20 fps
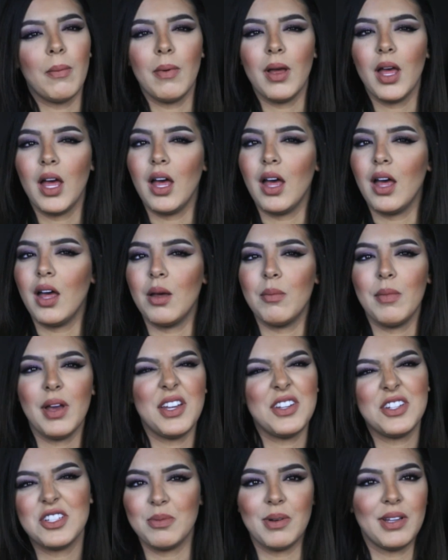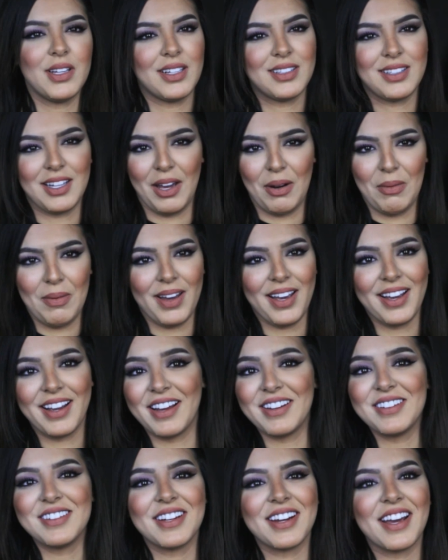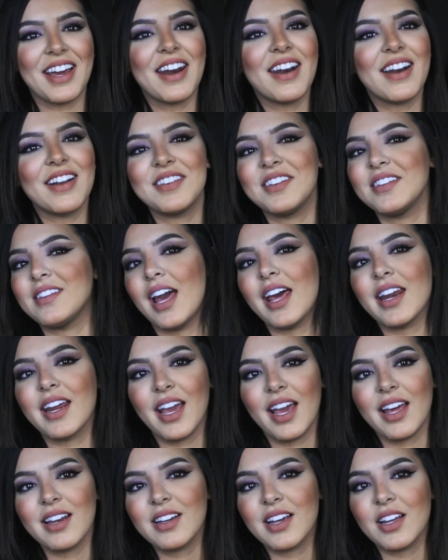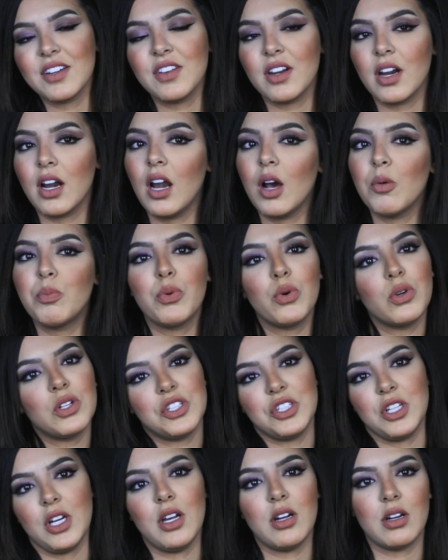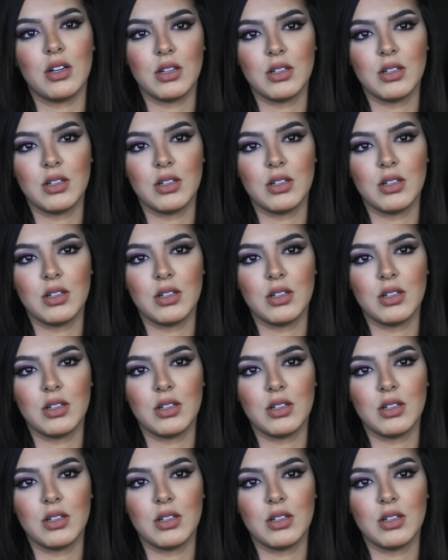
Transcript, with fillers: ما ما عنديش مع داك التخربيق كندير غير زيت ارغان لا لابور الشعر